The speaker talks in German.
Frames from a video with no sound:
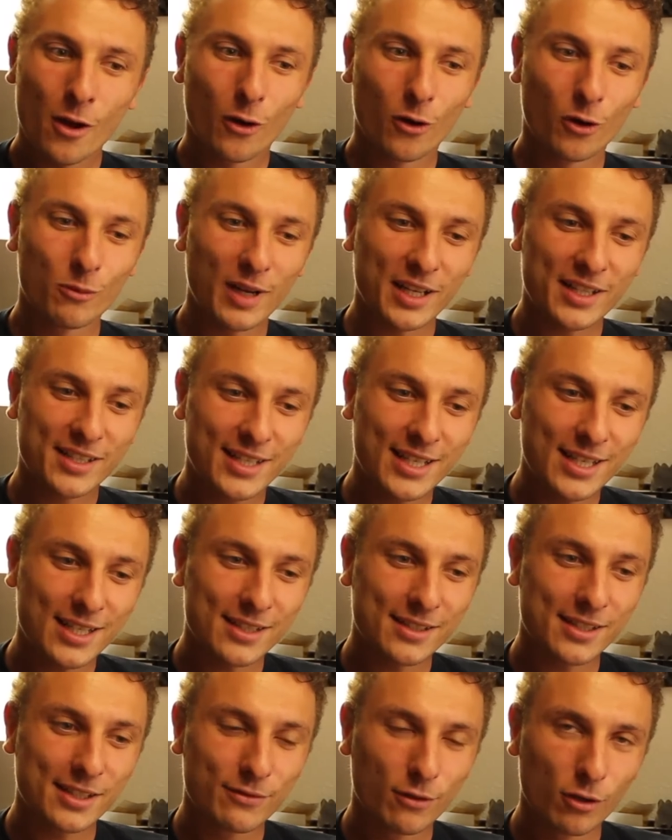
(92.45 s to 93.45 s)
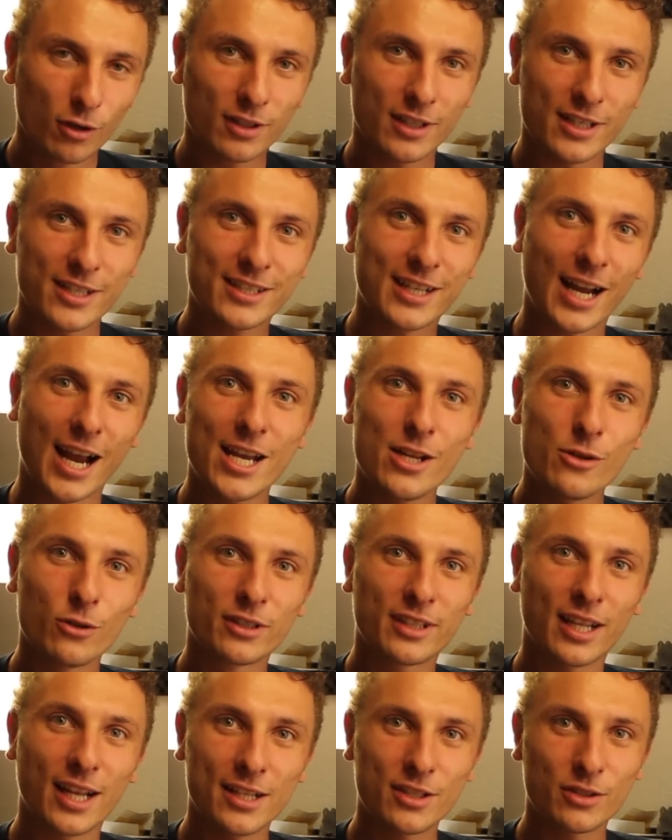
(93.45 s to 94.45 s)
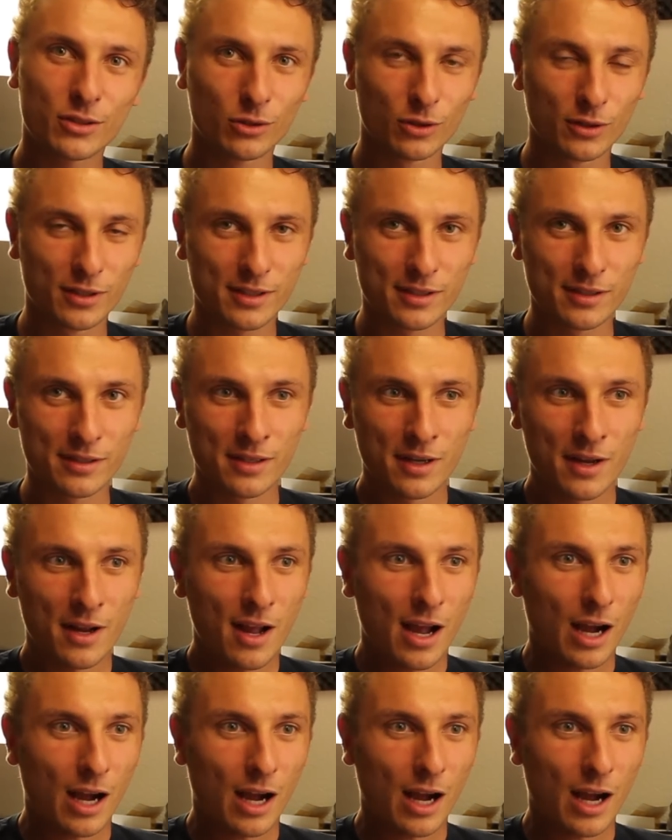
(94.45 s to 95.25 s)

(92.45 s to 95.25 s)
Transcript: und mein Ziel ist es wirklich, kein Hotel zu nutzen,